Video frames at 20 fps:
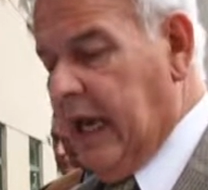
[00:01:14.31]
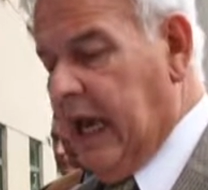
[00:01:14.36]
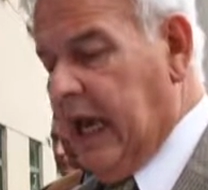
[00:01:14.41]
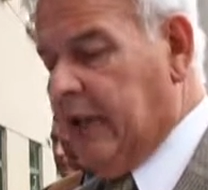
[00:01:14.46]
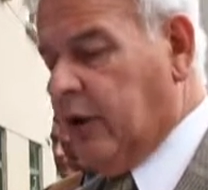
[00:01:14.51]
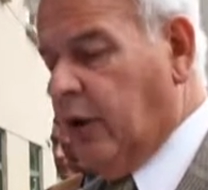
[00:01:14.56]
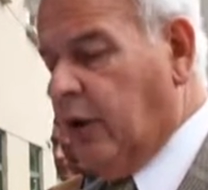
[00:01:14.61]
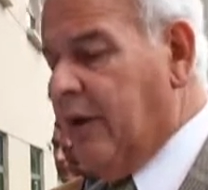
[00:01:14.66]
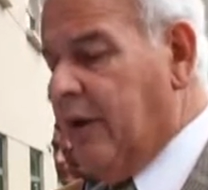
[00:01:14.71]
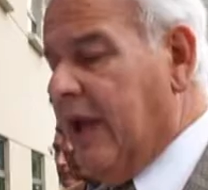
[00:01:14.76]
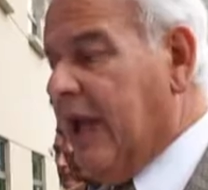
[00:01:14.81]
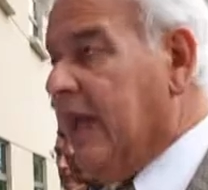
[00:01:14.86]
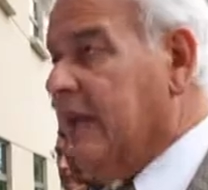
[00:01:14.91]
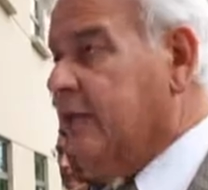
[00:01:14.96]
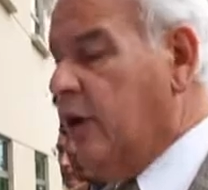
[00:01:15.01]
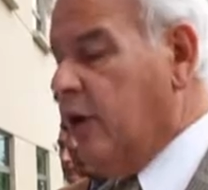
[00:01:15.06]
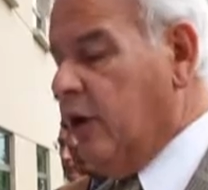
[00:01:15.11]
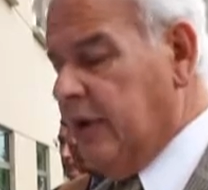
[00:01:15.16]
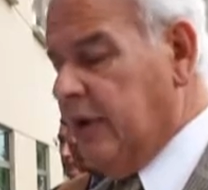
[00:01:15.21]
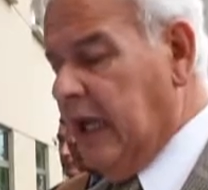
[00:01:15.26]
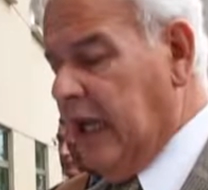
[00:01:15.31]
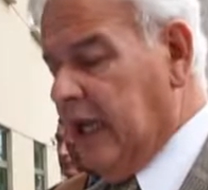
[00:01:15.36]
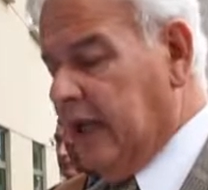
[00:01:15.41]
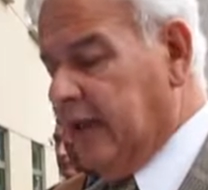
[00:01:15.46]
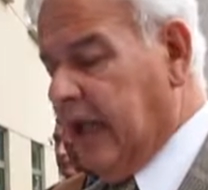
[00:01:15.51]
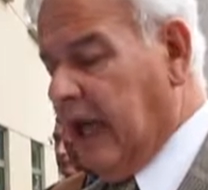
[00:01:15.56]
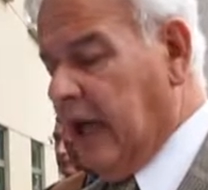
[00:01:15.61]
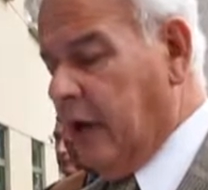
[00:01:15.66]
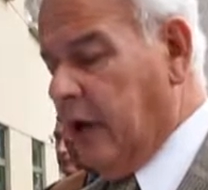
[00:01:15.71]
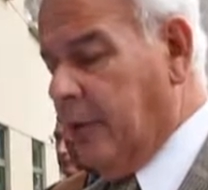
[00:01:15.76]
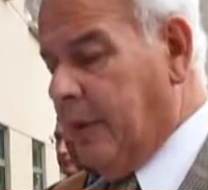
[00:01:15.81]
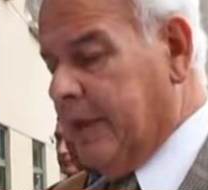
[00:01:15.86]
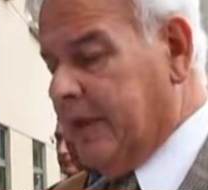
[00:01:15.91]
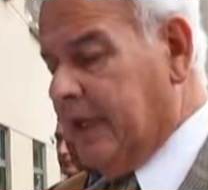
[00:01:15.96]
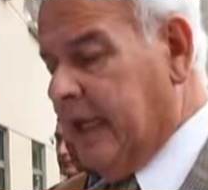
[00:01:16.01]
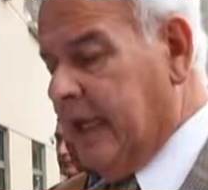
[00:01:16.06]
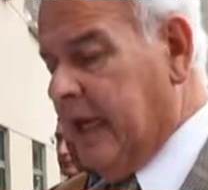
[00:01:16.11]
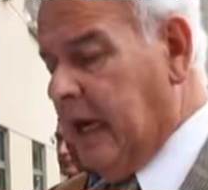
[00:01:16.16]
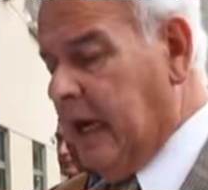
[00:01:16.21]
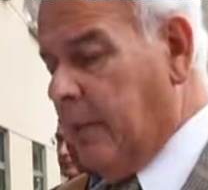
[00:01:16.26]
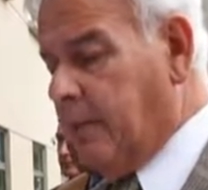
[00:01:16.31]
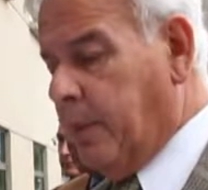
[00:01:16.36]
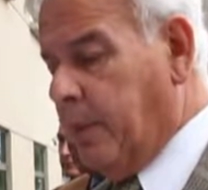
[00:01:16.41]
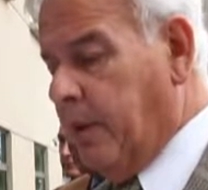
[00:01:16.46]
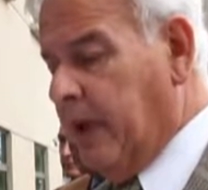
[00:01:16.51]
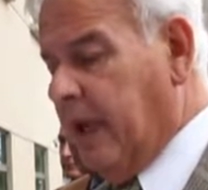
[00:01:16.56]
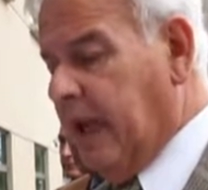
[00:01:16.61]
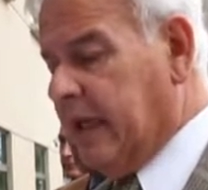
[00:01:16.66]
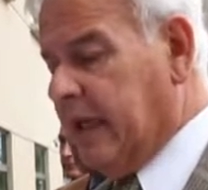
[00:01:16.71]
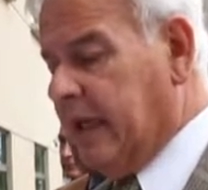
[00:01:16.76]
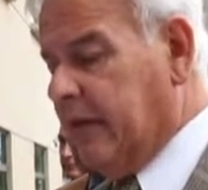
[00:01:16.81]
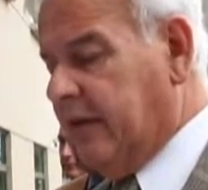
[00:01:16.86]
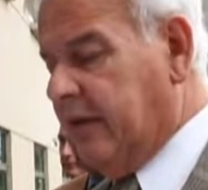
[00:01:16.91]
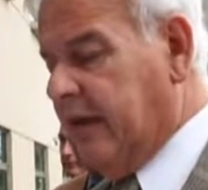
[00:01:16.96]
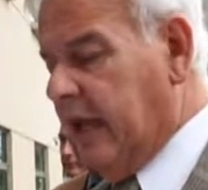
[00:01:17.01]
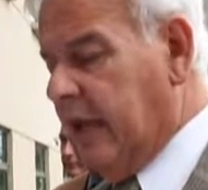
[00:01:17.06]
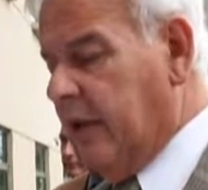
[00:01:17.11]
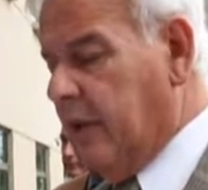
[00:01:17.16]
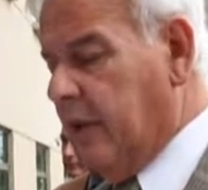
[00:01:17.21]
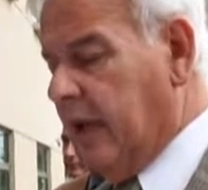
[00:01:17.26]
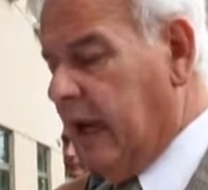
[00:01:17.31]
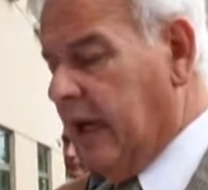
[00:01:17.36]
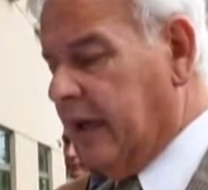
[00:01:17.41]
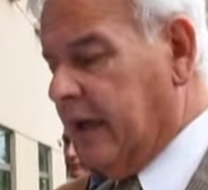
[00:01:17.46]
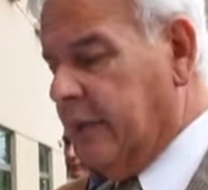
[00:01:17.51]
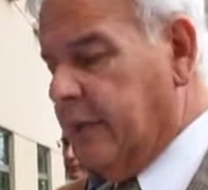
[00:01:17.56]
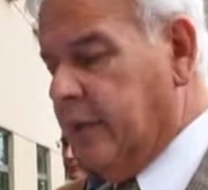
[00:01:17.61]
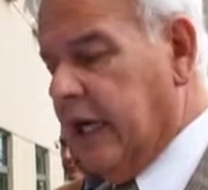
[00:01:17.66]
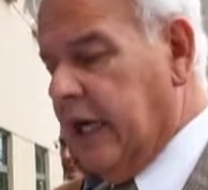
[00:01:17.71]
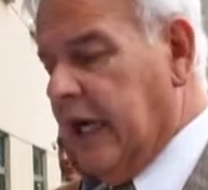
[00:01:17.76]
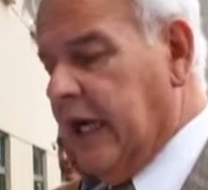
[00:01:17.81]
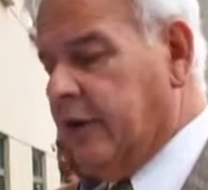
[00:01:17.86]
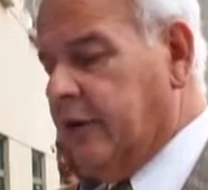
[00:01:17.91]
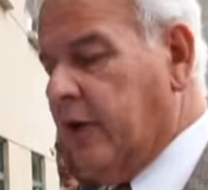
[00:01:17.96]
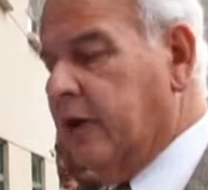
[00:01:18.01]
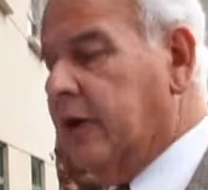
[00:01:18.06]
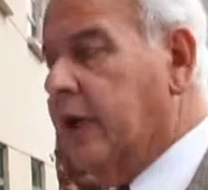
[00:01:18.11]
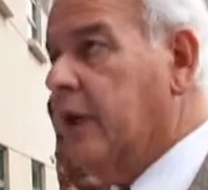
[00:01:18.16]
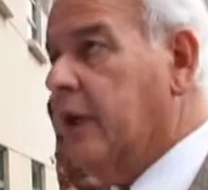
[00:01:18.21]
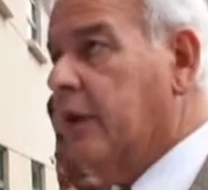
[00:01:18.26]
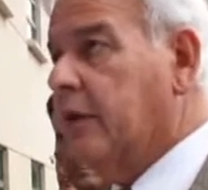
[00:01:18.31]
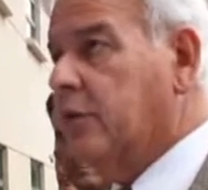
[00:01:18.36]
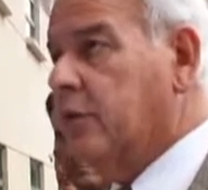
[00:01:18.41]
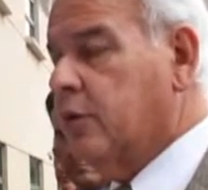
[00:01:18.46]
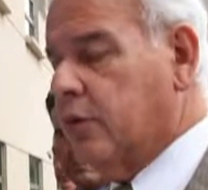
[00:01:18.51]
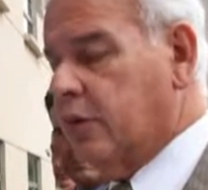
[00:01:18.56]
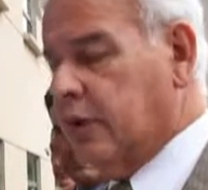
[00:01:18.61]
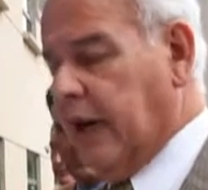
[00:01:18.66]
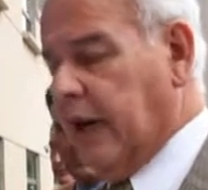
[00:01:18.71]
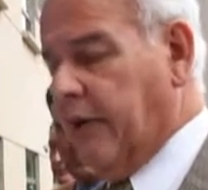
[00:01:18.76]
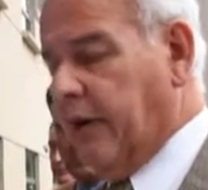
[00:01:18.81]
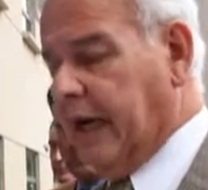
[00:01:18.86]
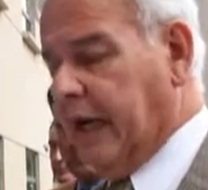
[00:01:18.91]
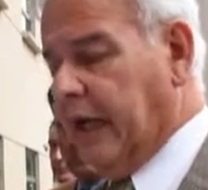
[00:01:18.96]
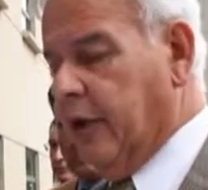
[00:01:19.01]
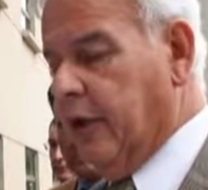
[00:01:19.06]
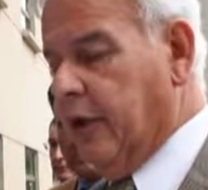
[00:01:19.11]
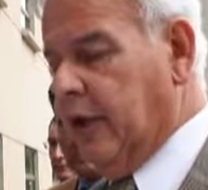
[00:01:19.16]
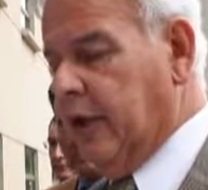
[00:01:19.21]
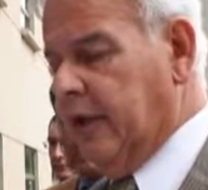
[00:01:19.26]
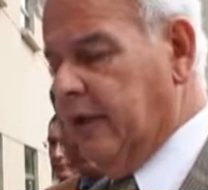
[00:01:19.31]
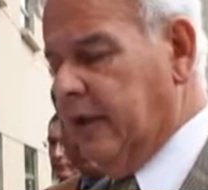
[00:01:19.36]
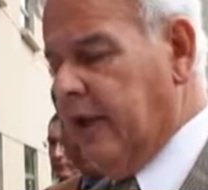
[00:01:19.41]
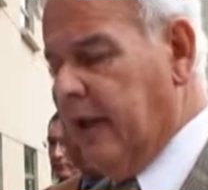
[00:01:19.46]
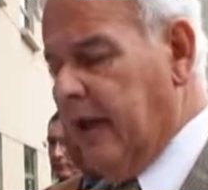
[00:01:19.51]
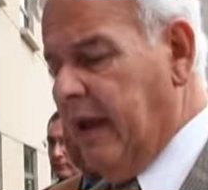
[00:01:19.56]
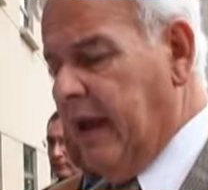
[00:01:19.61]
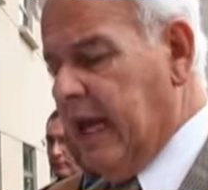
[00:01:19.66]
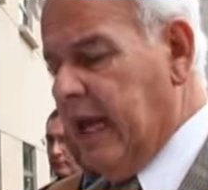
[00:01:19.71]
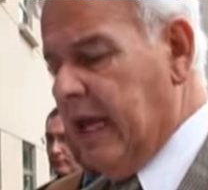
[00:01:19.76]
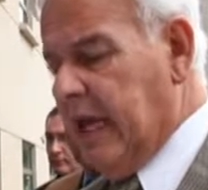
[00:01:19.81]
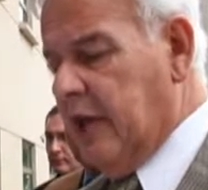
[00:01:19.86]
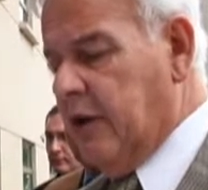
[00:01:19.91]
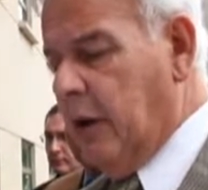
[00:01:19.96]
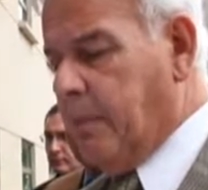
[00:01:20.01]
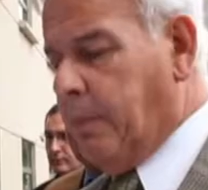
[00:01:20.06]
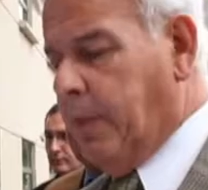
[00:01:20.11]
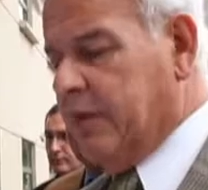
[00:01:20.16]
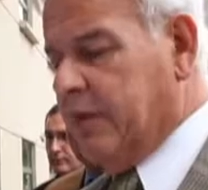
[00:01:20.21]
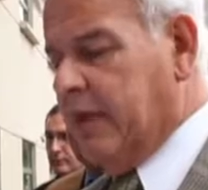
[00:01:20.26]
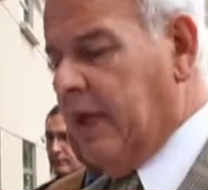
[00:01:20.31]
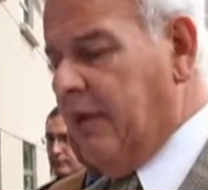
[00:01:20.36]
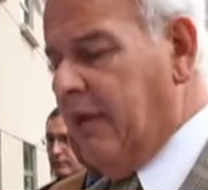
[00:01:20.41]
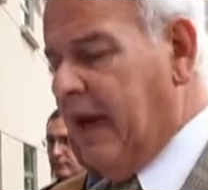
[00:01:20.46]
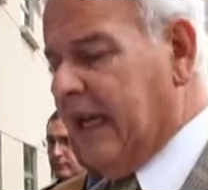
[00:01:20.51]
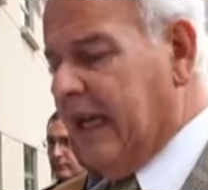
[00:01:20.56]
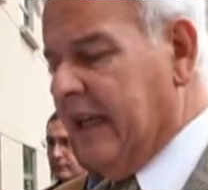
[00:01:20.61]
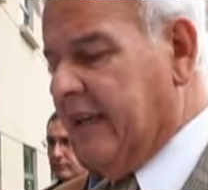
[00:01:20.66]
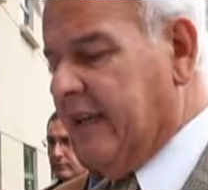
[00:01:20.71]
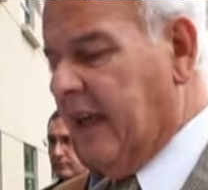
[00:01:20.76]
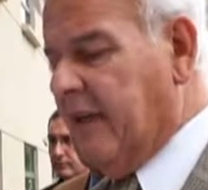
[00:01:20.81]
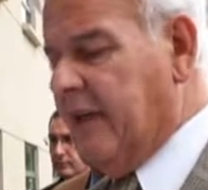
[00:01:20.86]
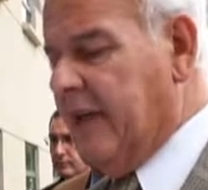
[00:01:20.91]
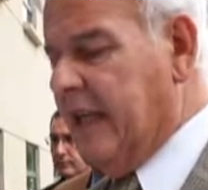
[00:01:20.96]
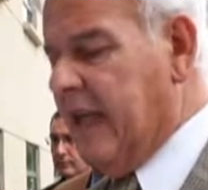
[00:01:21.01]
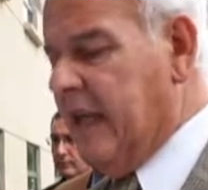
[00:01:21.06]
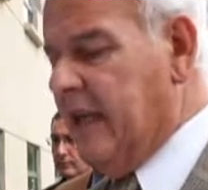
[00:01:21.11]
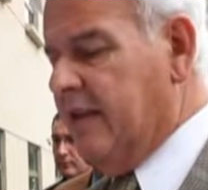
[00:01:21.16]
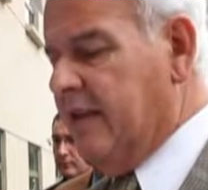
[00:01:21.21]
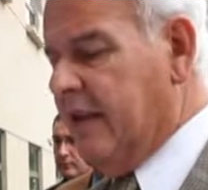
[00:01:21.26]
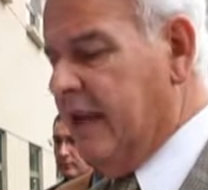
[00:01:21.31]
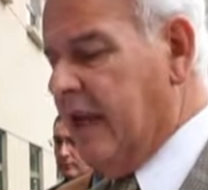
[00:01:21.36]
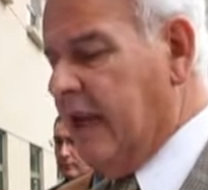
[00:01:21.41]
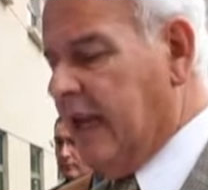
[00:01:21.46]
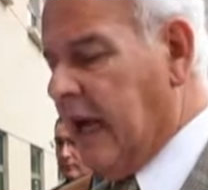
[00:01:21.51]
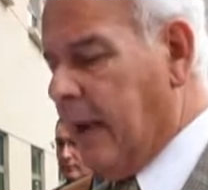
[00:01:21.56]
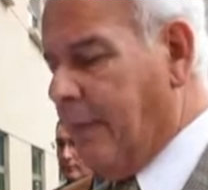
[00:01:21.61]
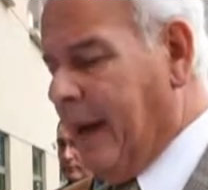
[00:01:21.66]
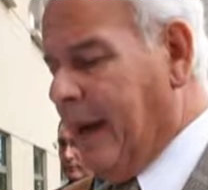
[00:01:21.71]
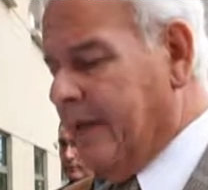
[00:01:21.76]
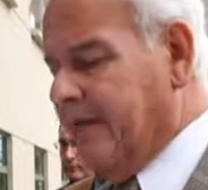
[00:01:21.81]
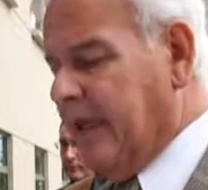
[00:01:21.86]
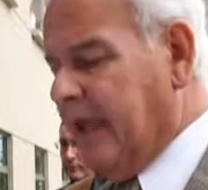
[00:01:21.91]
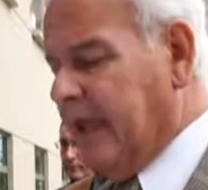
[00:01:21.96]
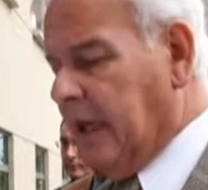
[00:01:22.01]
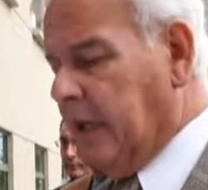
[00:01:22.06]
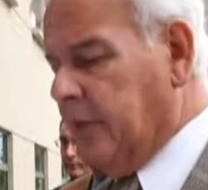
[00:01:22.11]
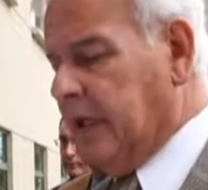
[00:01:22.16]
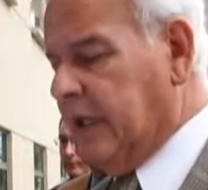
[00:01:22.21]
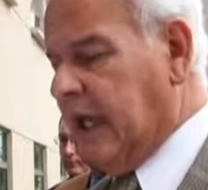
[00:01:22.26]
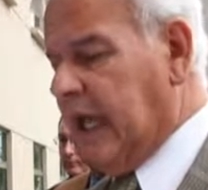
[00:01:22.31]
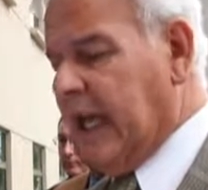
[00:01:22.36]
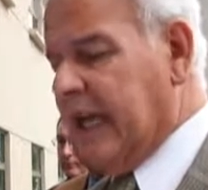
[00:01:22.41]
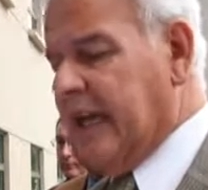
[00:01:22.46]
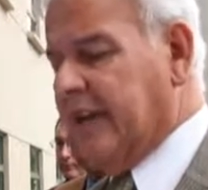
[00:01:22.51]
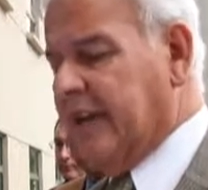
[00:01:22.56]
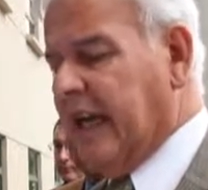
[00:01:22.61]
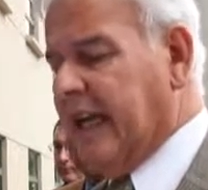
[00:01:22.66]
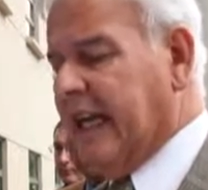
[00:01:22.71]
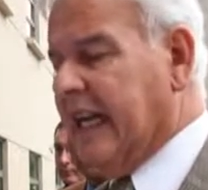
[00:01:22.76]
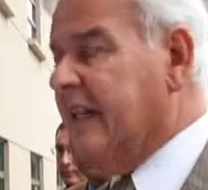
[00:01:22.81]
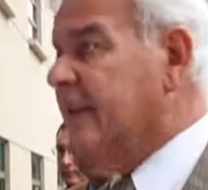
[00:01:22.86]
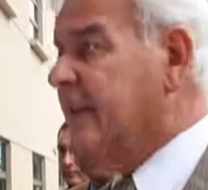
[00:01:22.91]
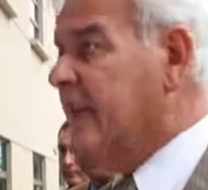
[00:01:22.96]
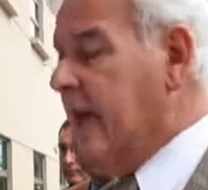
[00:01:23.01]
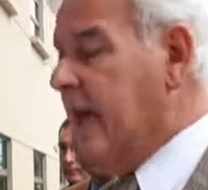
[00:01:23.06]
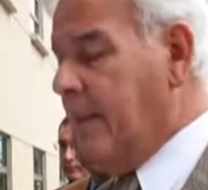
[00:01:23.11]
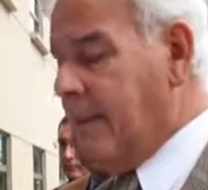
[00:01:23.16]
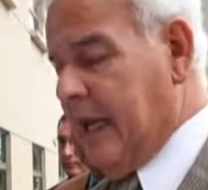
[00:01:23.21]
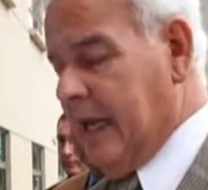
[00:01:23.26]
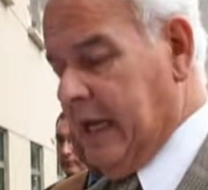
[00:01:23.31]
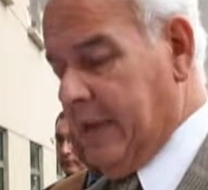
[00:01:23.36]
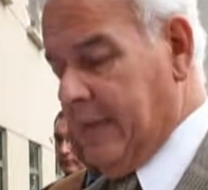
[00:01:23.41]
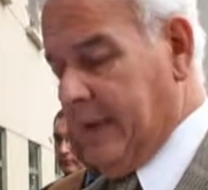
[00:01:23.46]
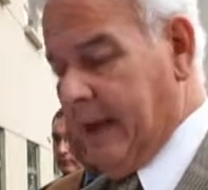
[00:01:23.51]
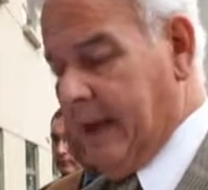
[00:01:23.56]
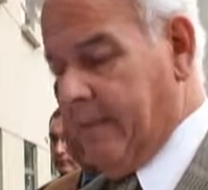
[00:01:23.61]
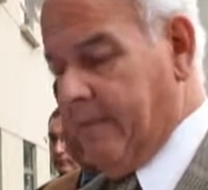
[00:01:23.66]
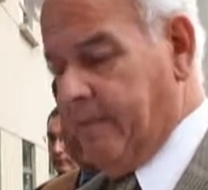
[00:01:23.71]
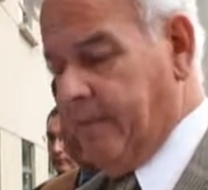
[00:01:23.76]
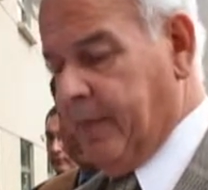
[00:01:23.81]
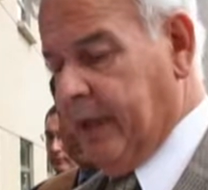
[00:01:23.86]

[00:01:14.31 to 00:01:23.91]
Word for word: Es obligación del Estado mantener el poder adquisitivo de las remuneraciones de sus trabajadores y no es posible que se evidencie incapaz en congelar esa garantía mínima.